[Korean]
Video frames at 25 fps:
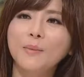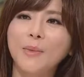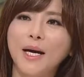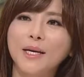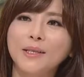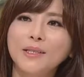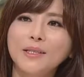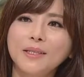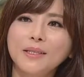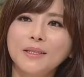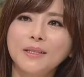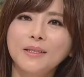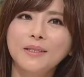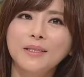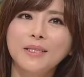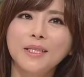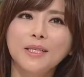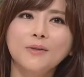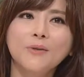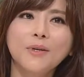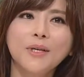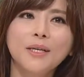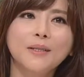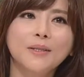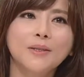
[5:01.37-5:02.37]
많은
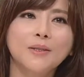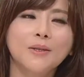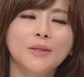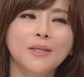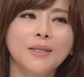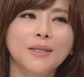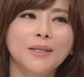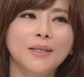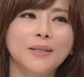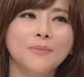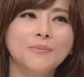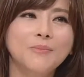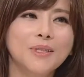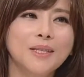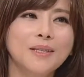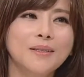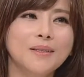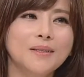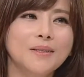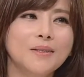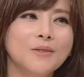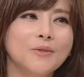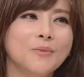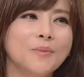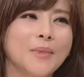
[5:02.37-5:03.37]
치과에서
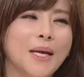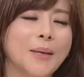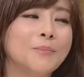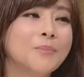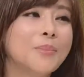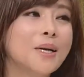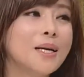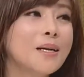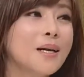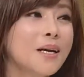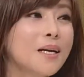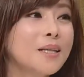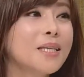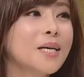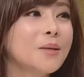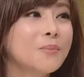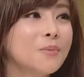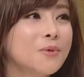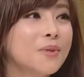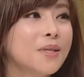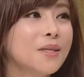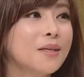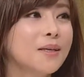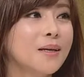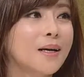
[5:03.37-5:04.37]
임플란트를 좀 남발하다
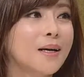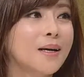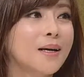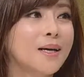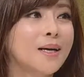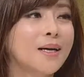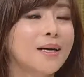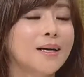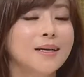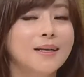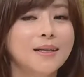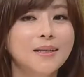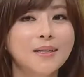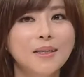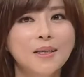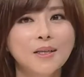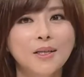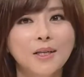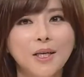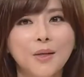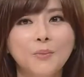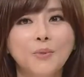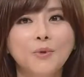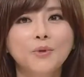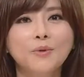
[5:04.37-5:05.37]
보니까
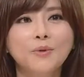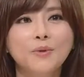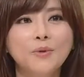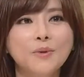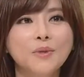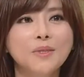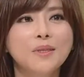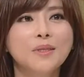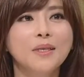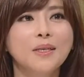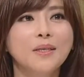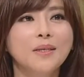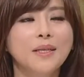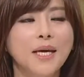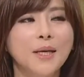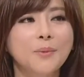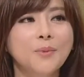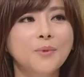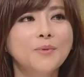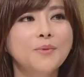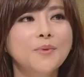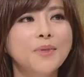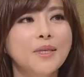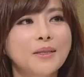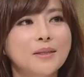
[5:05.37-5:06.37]
보통 이제
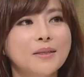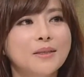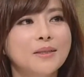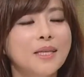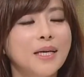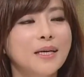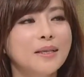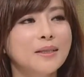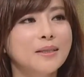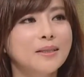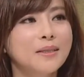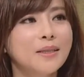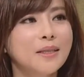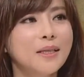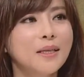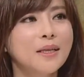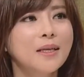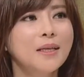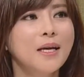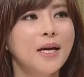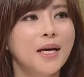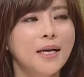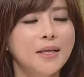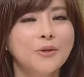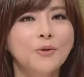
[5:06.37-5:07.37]
대부분의 의사들이
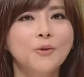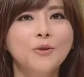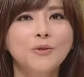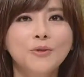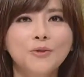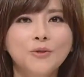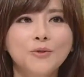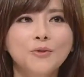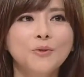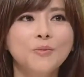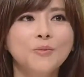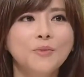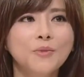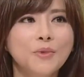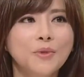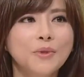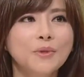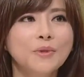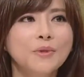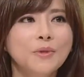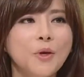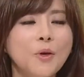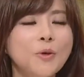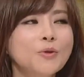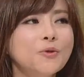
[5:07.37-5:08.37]
아, 이거는 좀 더
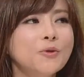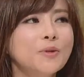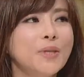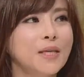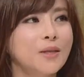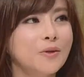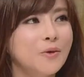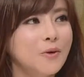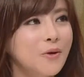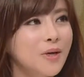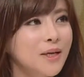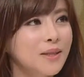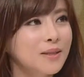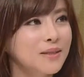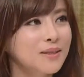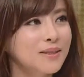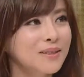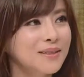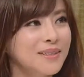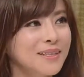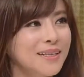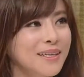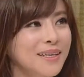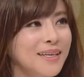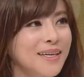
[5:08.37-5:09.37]
써도 될 것
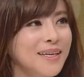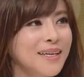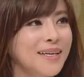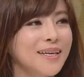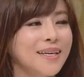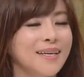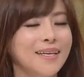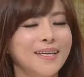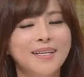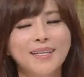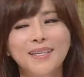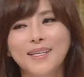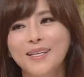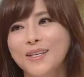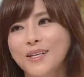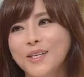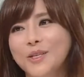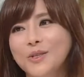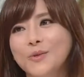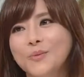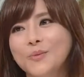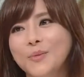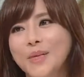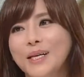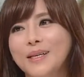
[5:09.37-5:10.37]
같은데
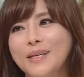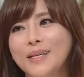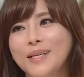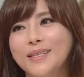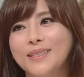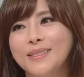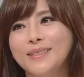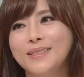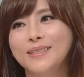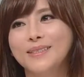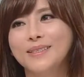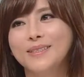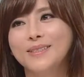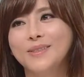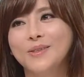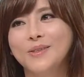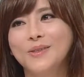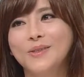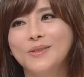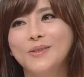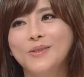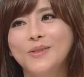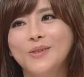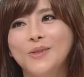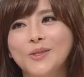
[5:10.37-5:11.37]
좀 약간
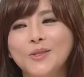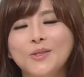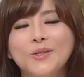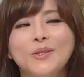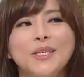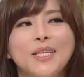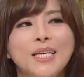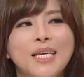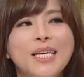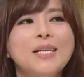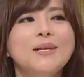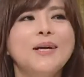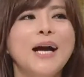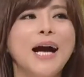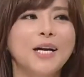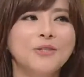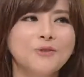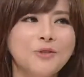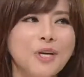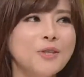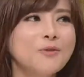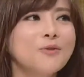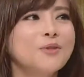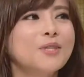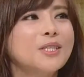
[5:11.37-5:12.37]
어떤
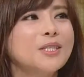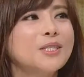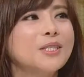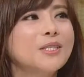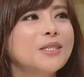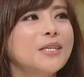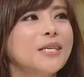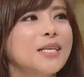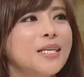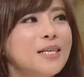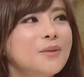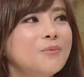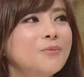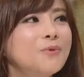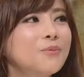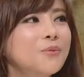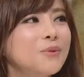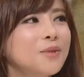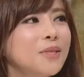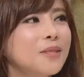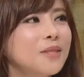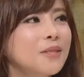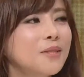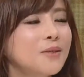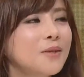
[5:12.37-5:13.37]
아주 극
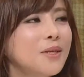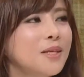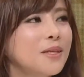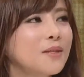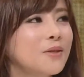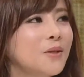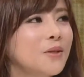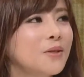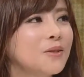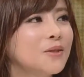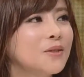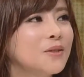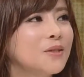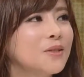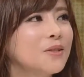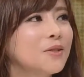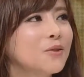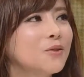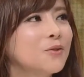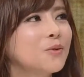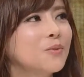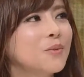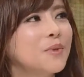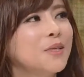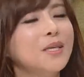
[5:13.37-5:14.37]
일부분의
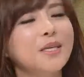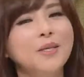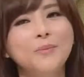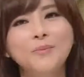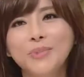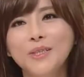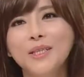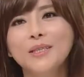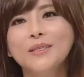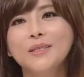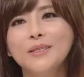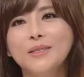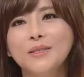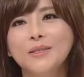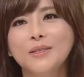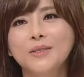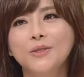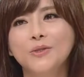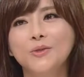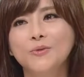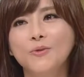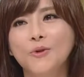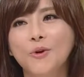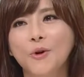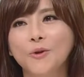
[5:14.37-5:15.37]
치과에서는 좀 이렇게
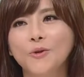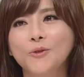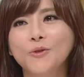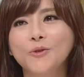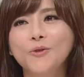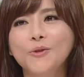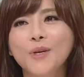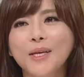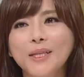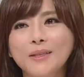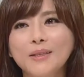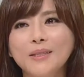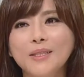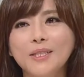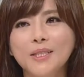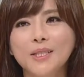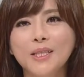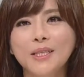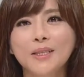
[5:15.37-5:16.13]
임플란트를 좀 권유하는